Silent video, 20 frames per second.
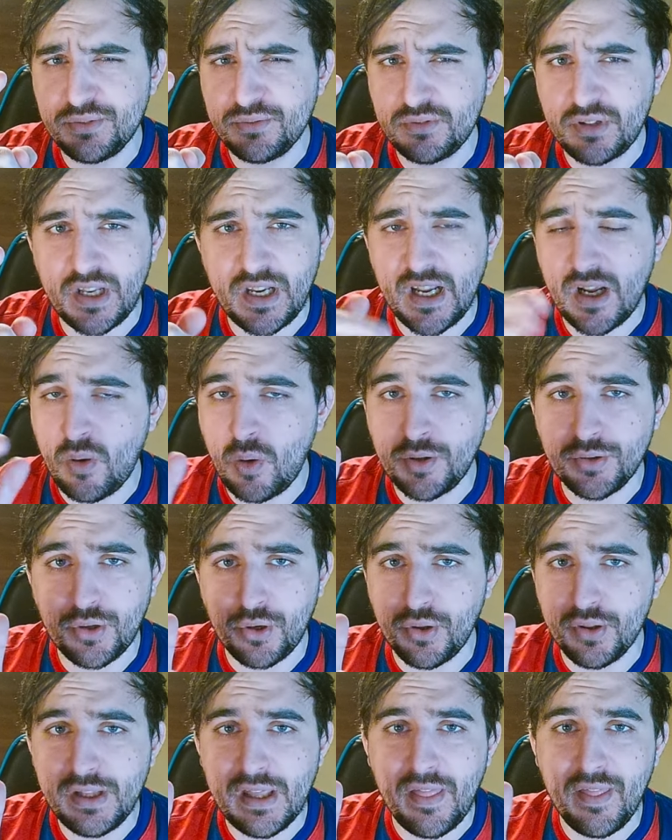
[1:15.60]
3,
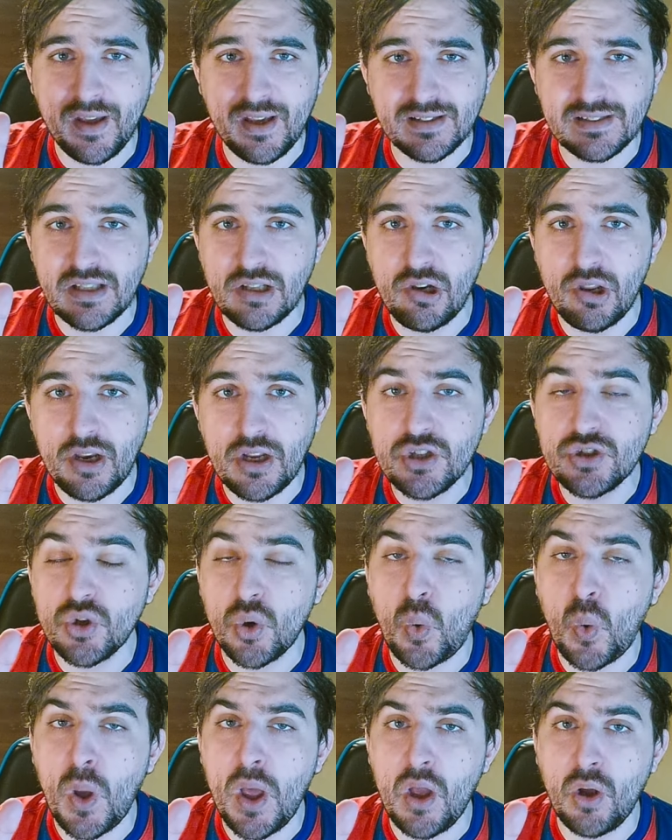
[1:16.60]
4 días de que San Lorenzo
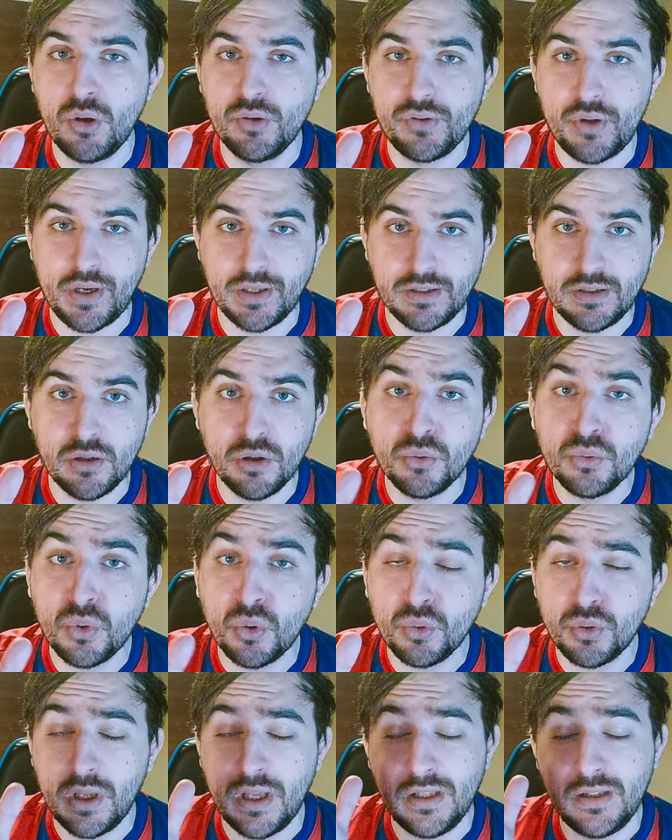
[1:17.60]
juegue contra
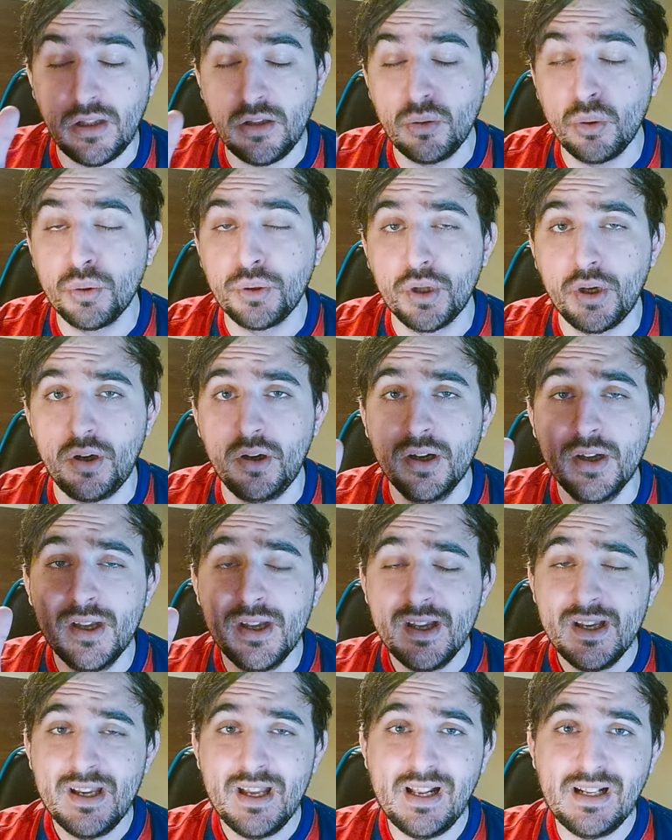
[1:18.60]
Instituto, Instituto
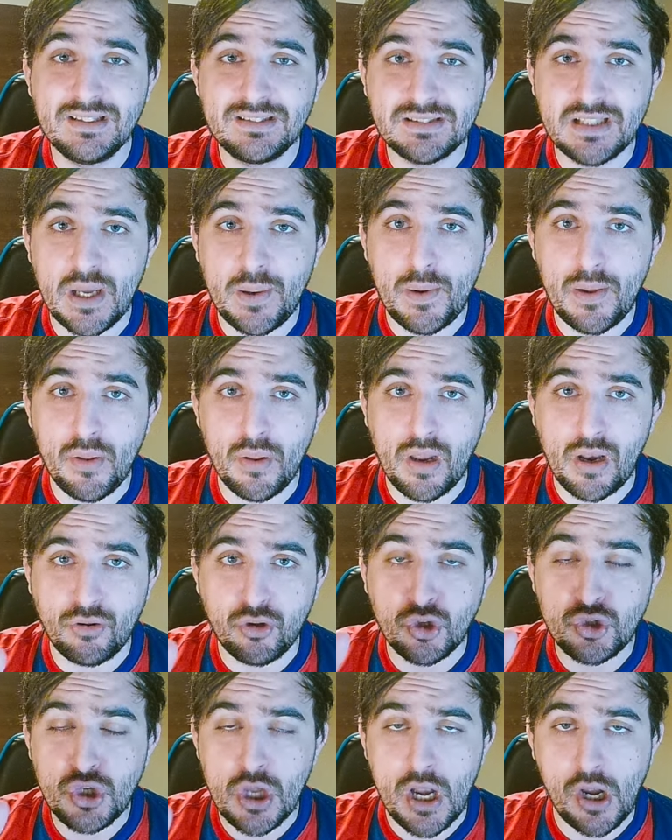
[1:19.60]
el sábado a las
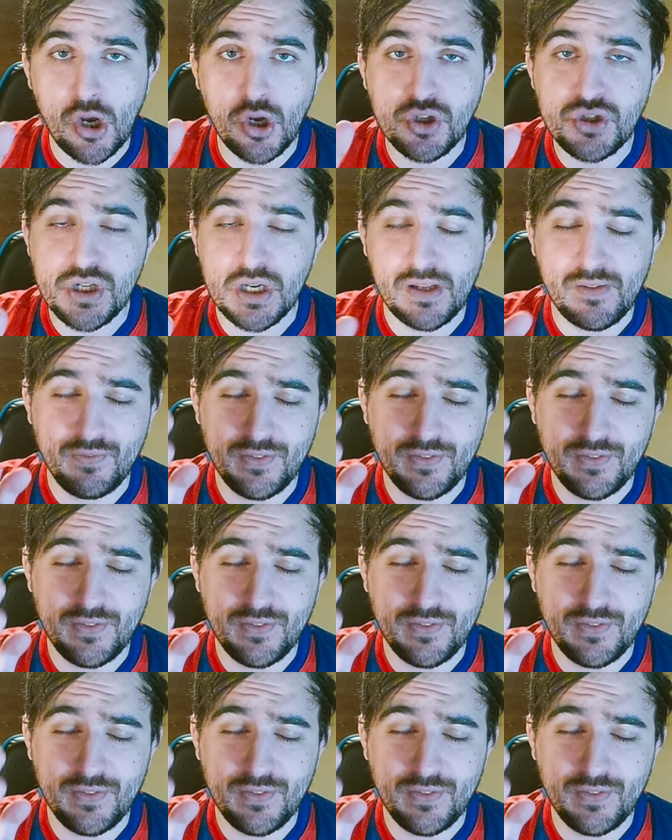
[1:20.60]
8 de la noche.